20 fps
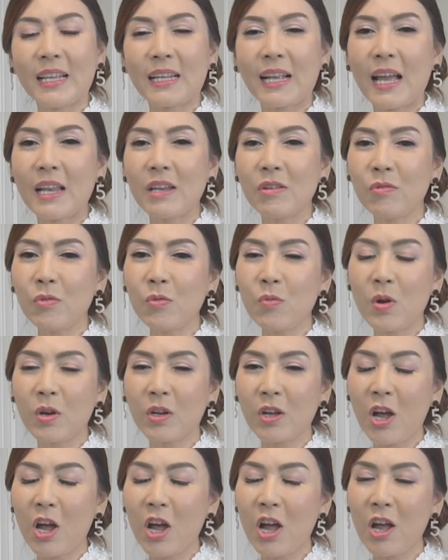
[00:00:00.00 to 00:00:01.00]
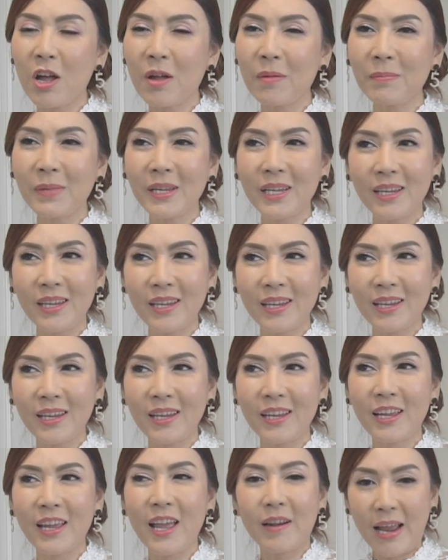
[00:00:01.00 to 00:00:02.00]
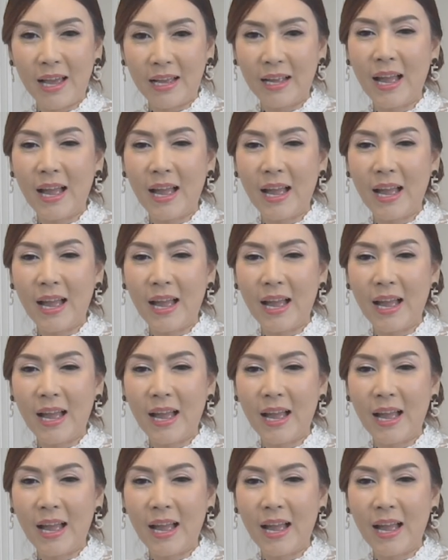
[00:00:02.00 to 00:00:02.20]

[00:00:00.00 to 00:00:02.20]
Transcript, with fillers: หลักการดูดวงก็มีหลั